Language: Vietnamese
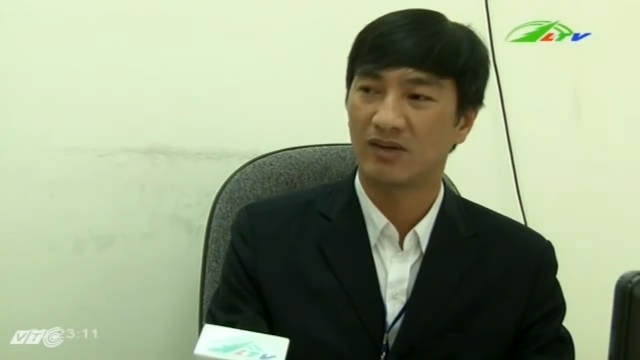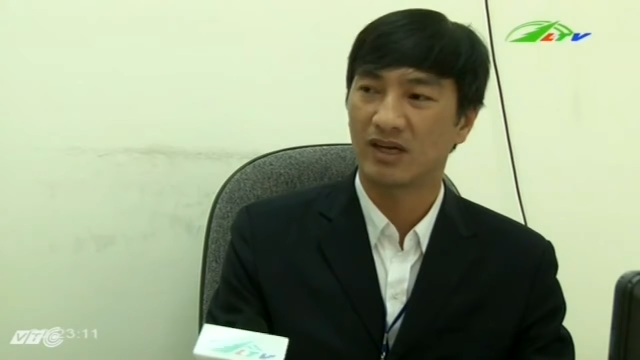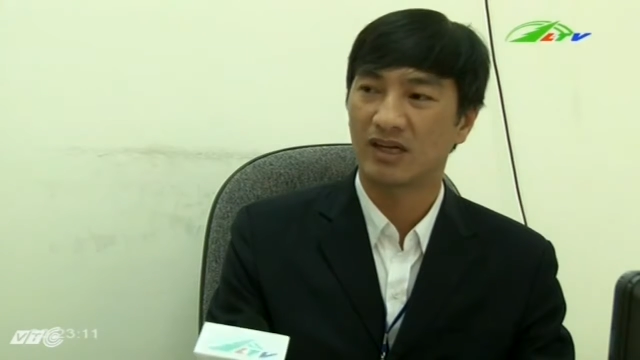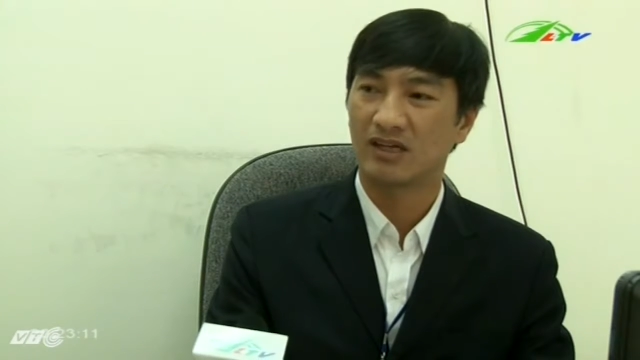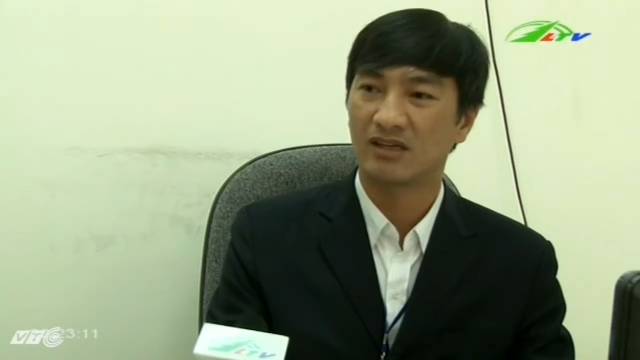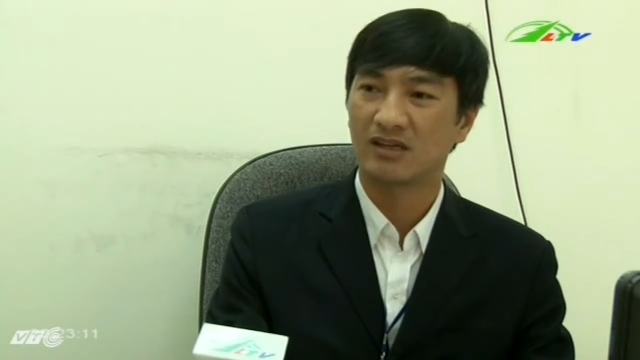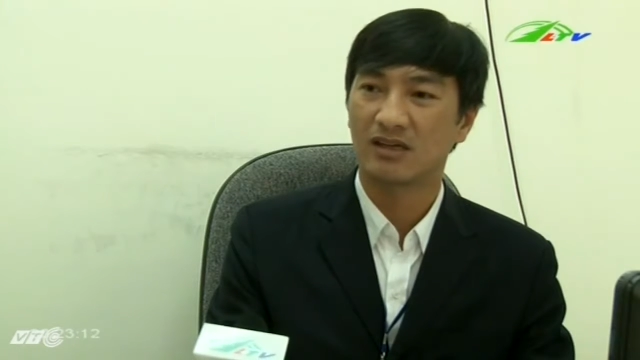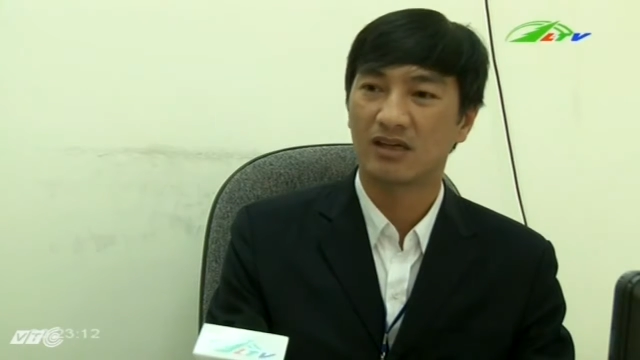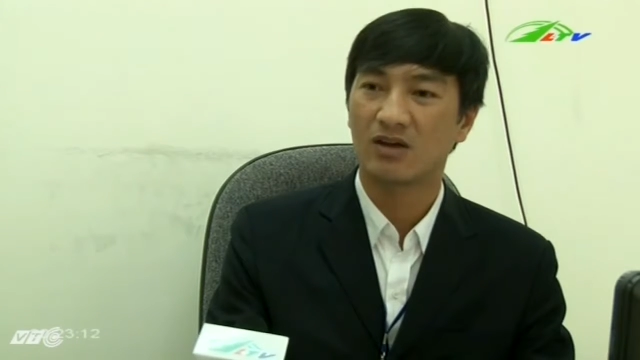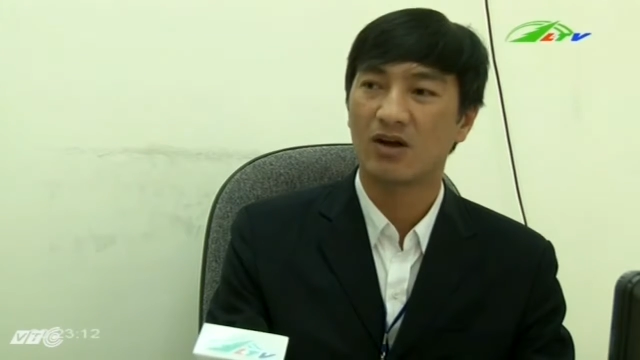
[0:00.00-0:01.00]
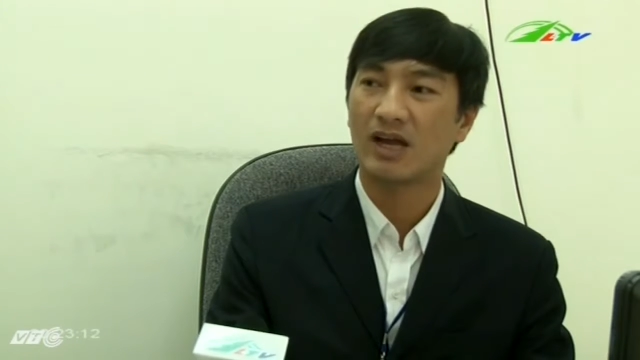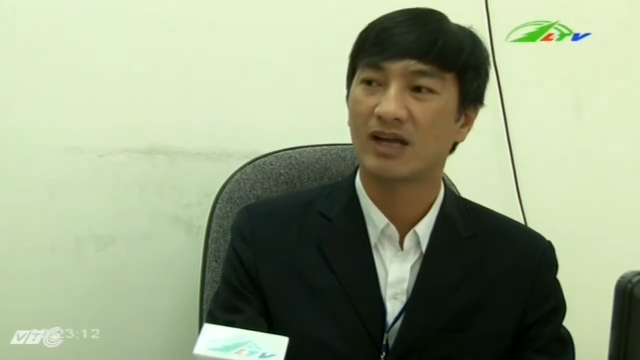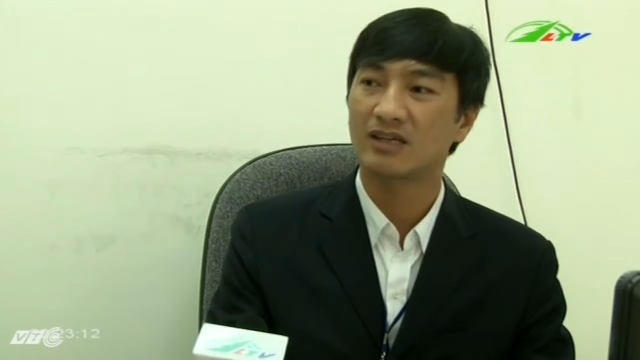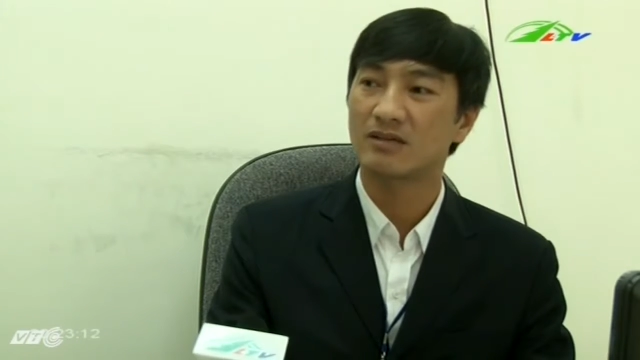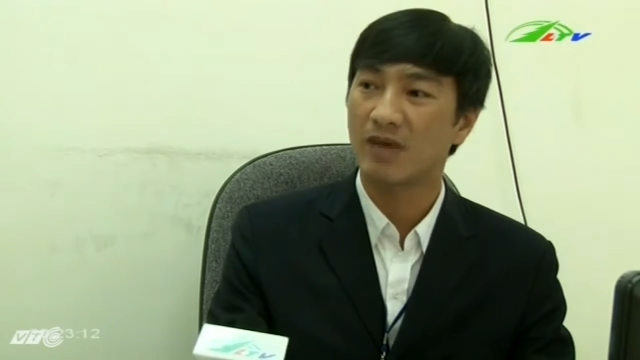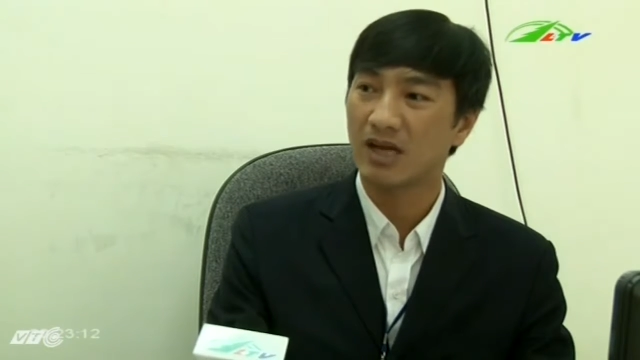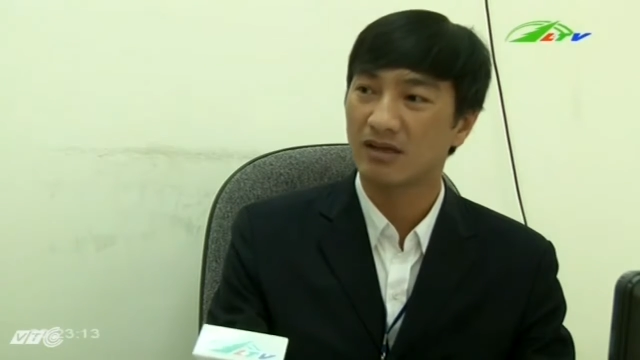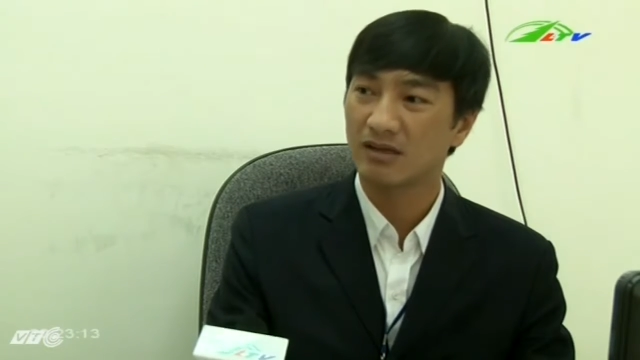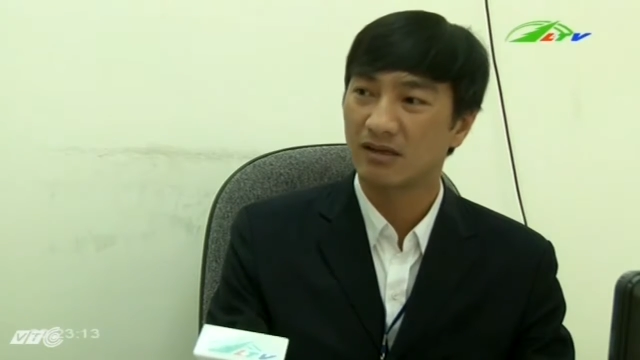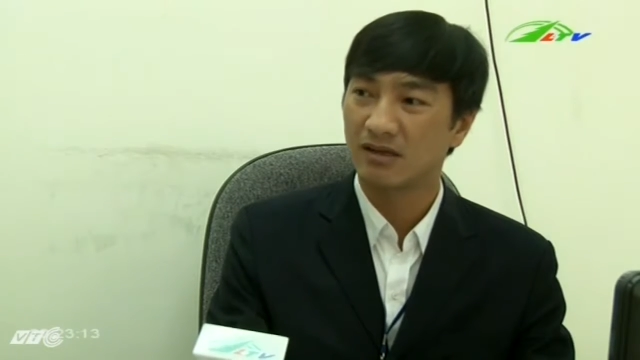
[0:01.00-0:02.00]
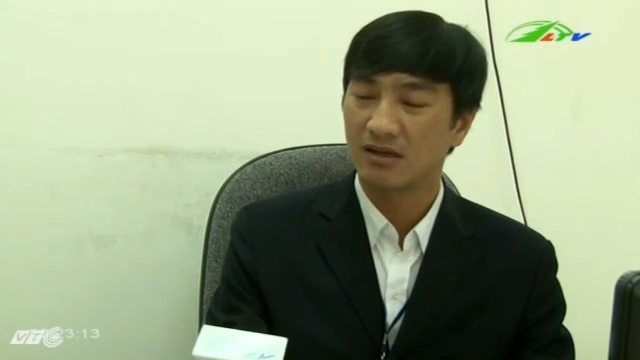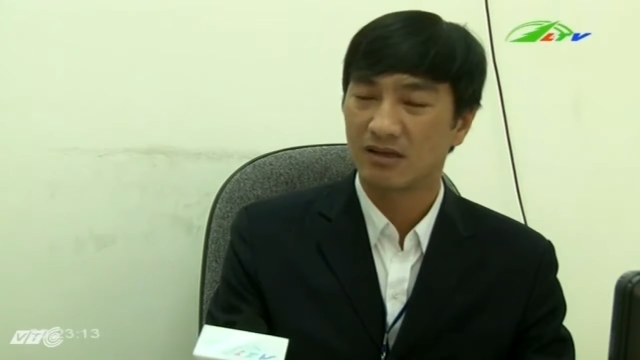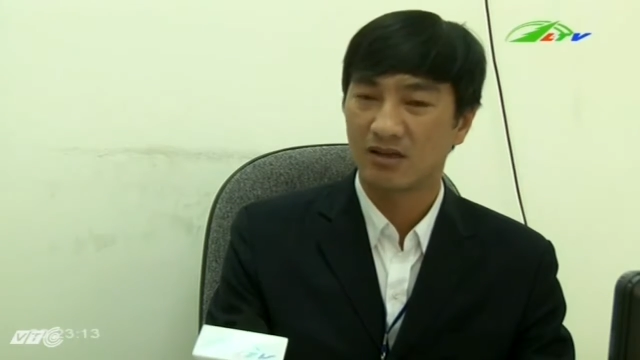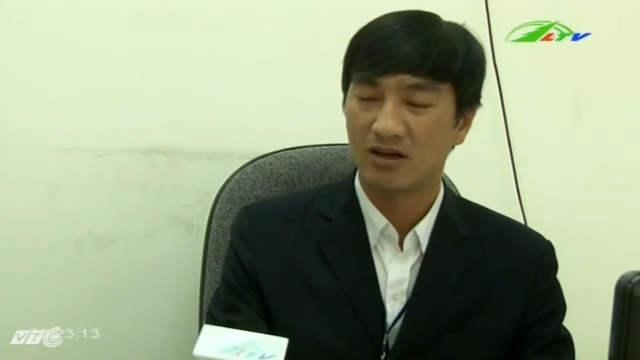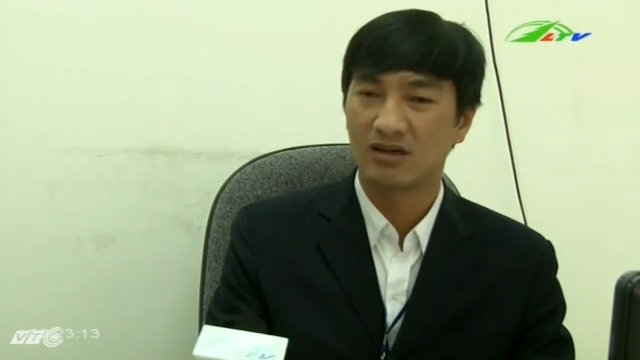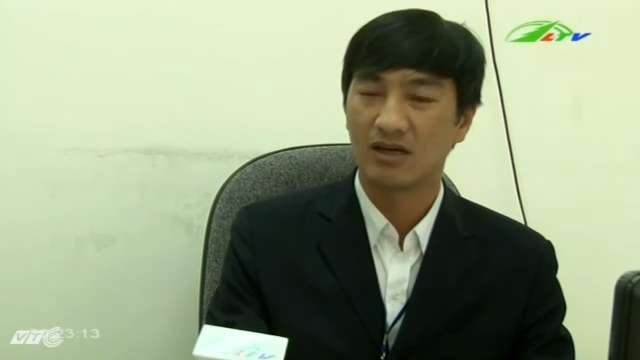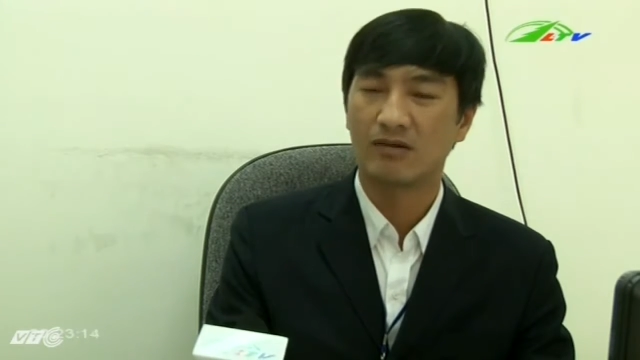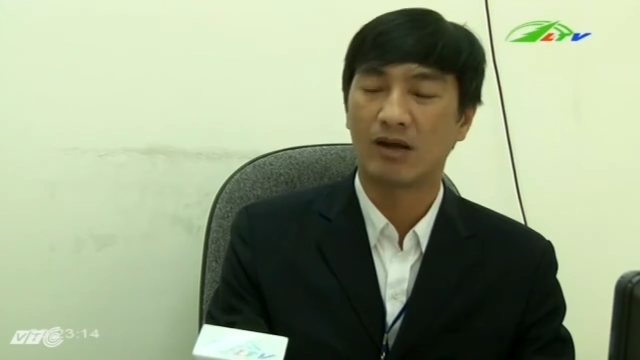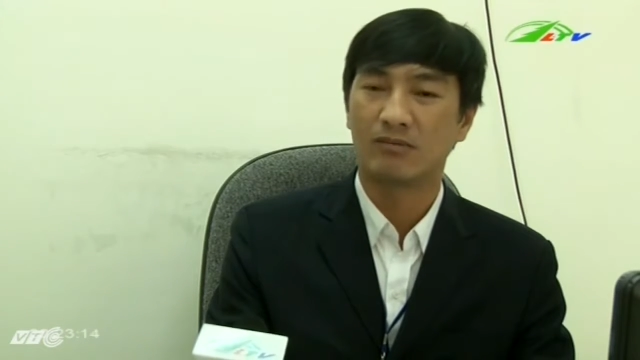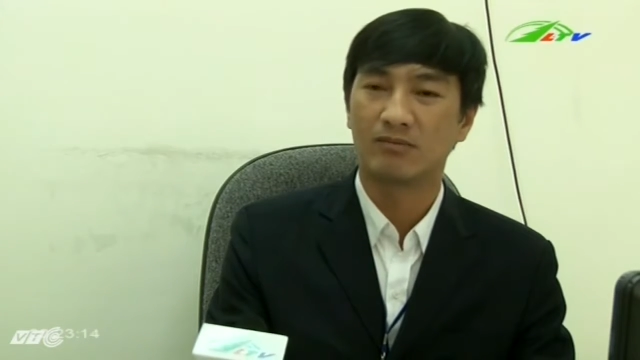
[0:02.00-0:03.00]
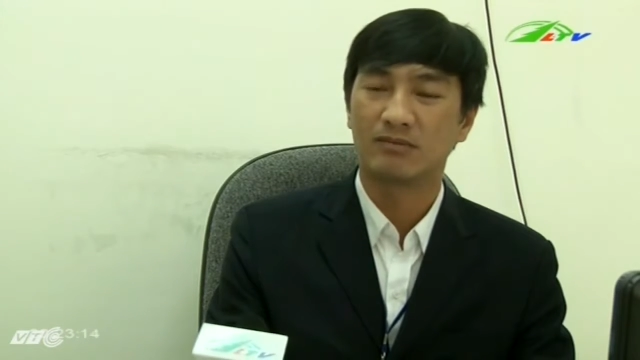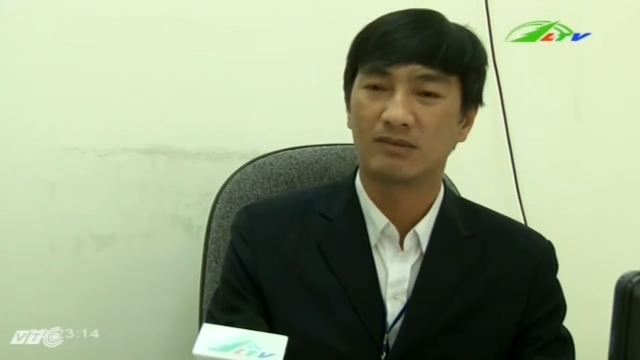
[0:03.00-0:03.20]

về cái những cái khó khăn trước mắt cho người lao động